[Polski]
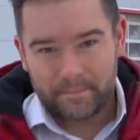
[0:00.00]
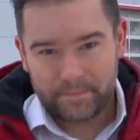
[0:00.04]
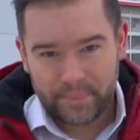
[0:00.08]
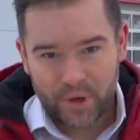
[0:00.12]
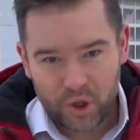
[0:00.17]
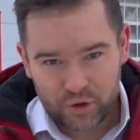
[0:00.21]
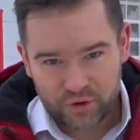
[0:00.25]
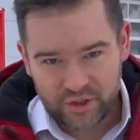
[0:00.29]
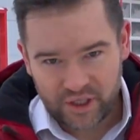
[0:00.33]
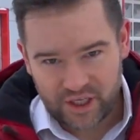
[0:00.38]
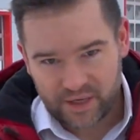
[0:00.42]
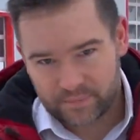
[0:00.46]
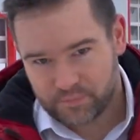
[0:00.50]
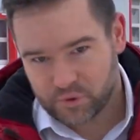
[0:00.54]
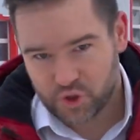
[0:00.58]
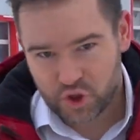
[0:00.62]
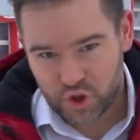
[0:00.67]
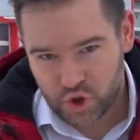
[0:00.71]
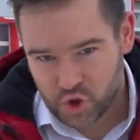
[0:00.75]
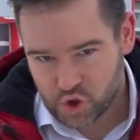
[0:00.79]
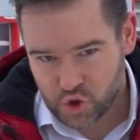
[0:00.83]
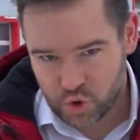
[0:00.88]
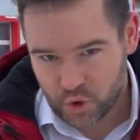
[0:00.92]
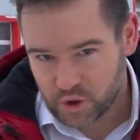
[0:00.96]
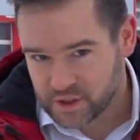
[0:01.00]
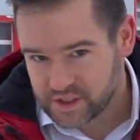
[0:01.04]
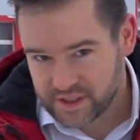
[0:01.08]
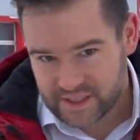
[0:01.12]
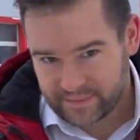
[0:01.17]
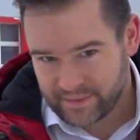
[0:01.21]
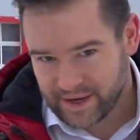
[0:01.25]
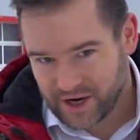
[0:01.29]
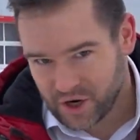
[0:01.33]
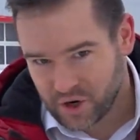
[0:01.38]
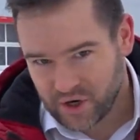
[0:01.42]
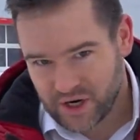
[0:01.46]
Piątek przyniósł od
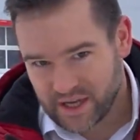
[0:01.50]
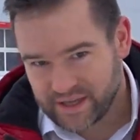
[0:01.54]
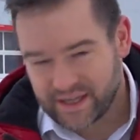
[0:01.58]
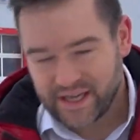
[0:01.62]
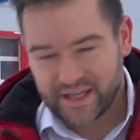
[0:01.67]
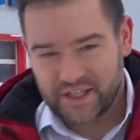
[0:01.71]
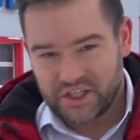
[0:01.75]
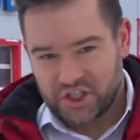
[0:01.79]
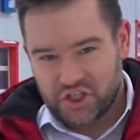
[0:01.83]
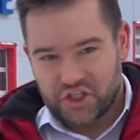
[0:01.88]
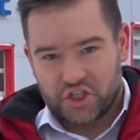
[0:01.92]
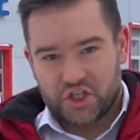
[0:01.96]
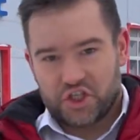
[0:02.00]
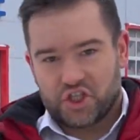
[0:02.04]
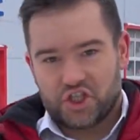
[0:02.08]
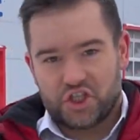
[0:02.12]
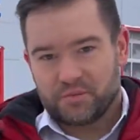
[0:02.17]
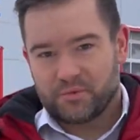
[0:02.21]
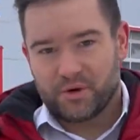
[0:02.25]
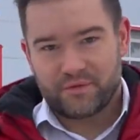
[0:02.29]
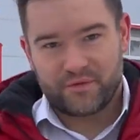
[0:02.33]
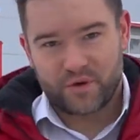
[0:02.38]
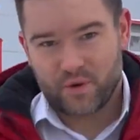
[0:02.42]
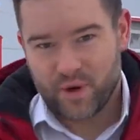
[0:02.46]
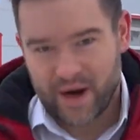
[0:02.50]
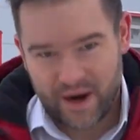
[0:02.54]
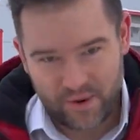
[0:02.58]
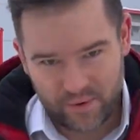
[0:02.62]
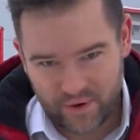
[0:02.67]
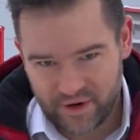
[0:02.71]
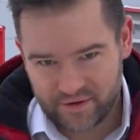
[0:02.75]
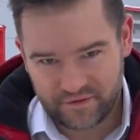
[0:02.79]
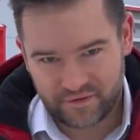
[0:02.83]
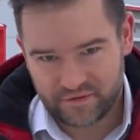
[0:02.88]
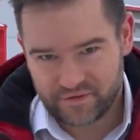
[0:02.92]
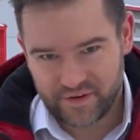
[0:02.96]
samego rana iście zimową
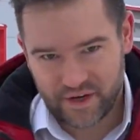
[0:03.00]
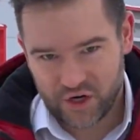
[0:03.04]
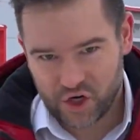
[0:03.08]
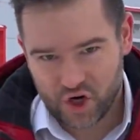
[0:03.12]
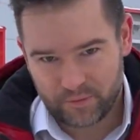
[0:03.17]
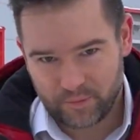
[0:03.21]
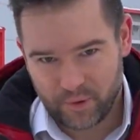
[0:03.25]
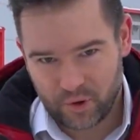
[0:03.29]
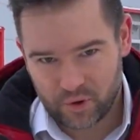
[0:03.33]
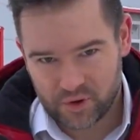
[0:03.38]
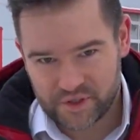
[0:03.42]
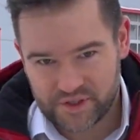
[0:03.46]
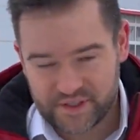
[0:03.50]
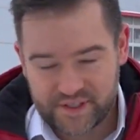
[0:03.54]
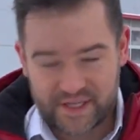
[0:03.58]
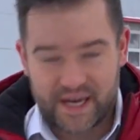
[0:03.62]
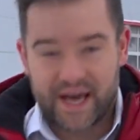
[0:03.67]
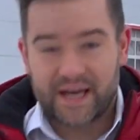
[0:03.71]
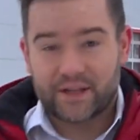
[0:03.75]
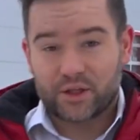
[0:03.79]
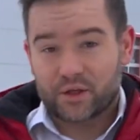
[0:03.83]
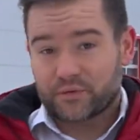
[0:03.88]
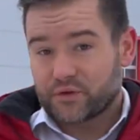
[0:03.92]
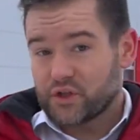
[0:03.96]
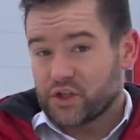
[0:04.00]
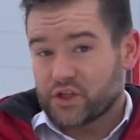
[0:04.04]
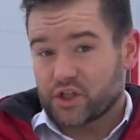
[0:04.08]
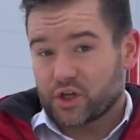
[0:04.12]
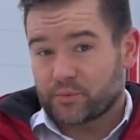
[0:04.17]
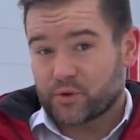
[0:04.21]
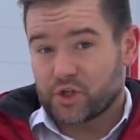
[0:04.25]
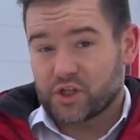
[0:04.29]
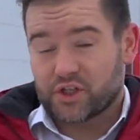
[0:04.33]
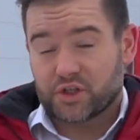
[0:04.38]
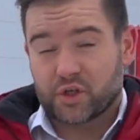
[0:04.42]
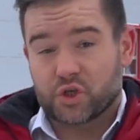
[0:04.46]
aurę w Wielkopolsce, a to wszystko
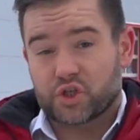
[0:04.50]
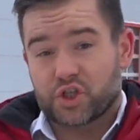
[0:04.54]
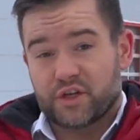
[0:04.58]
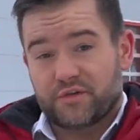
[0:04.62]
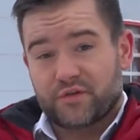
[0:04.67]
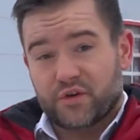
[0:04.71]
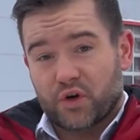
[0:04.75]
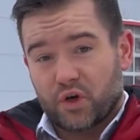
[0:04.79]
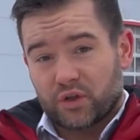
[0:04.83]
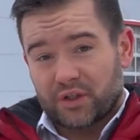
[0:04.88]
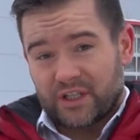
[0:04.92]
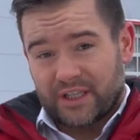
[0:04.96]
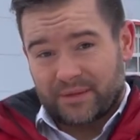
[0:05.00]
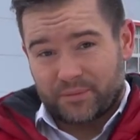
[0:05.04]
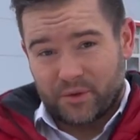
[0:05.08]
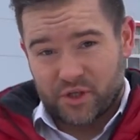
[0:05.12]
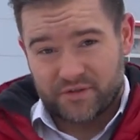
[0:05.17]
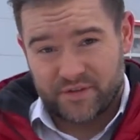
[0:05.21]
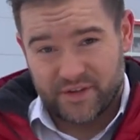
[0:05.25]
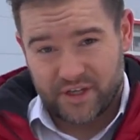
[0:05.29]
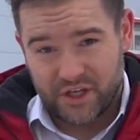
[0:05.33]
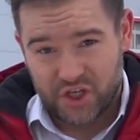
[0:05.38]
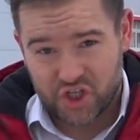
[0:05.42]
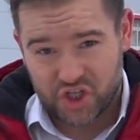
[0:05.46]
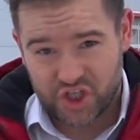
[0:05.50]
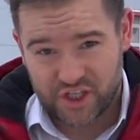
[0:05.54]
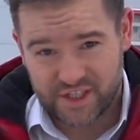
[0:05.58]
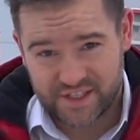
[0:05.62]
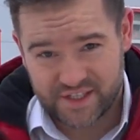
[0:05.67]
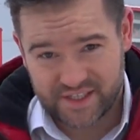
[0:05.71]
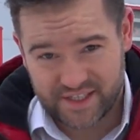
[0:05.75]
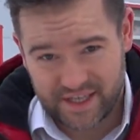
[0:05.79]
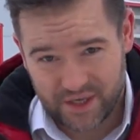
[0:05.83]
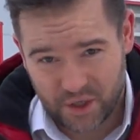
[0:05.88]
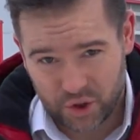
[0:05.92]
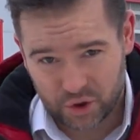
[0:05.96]
przez to, że front atmosferyczny z
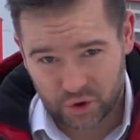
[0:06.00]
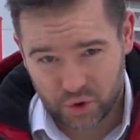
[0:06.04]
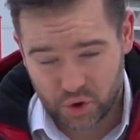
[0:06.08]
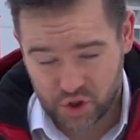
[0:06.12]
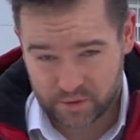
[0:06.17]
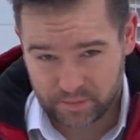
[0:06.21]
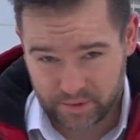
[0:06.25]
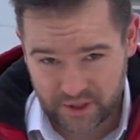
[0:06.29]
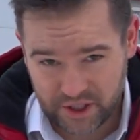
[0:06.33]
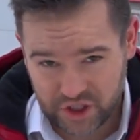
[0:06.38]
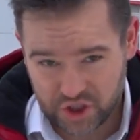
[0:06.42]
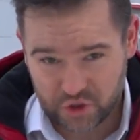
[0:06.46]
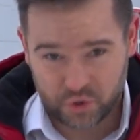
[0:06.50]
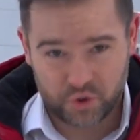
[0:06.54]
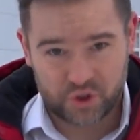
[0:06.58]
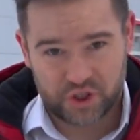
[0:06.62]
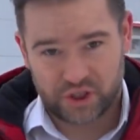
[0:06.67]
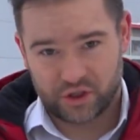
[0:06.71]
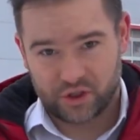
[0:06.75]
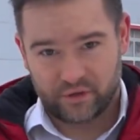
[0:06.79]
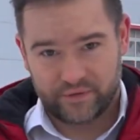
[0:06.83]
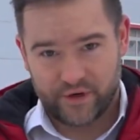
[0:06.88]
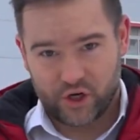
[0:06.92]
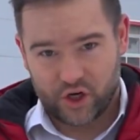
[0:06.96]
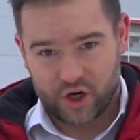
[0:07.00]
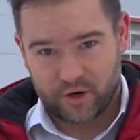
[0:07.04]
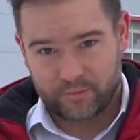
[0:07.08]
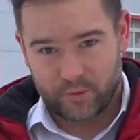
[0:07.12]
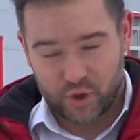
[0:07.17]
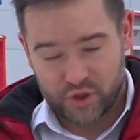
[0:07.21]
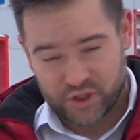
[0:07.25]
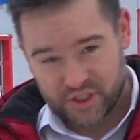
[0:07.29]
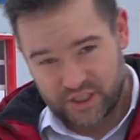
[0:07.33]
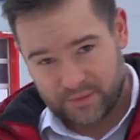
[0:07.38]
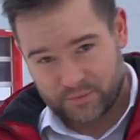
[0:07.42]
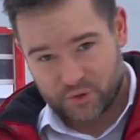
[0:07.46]
zachodu zbliżył się do
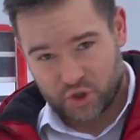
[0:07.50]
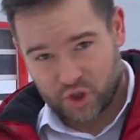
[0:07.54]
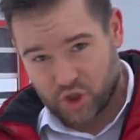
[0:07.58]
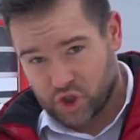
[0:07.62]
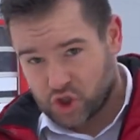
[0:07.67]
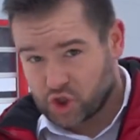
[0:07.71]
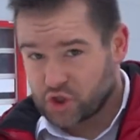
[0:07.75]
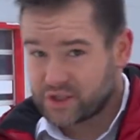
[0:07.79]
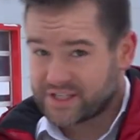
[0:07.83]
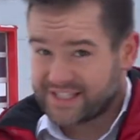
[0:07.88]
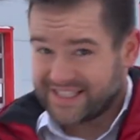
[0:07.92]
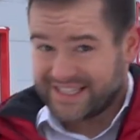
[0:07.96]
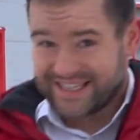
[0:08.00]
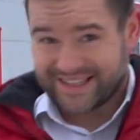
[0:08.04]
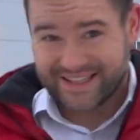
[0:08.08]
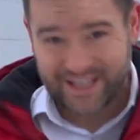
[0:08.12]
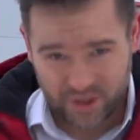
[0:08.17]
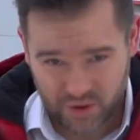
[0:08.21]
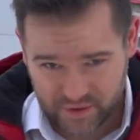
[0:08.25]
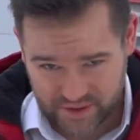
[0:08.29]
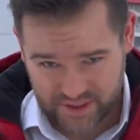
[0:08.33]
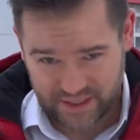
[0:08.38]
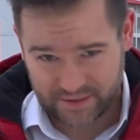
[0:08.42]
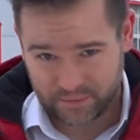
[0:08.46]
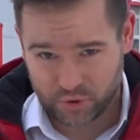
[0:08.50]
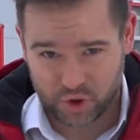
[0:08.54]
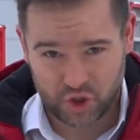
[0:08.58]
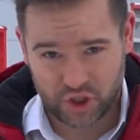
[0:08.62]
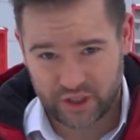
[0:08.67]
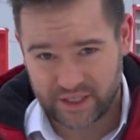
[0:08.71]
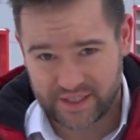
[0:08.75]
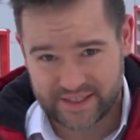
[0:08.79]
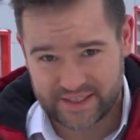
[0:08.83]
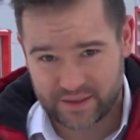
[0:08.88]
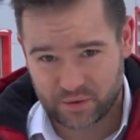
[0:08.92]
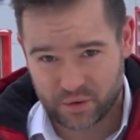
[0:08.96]
Wielkopolski, przynosząc nie tylko
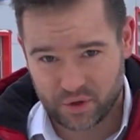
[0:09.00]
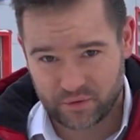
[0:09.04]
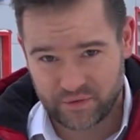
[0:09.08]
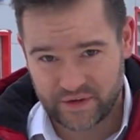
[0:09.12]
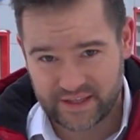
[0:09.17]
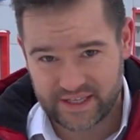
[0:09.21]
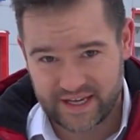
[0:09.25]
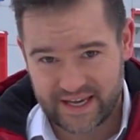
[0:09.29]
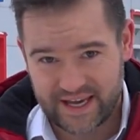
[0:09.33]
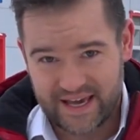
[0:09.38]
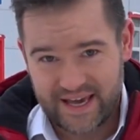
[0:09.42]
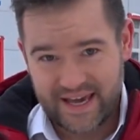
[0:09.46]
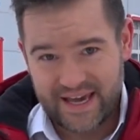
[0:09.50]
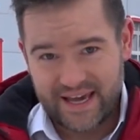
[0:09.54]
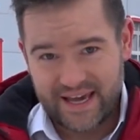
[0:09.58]
zachmurzenie całkowite,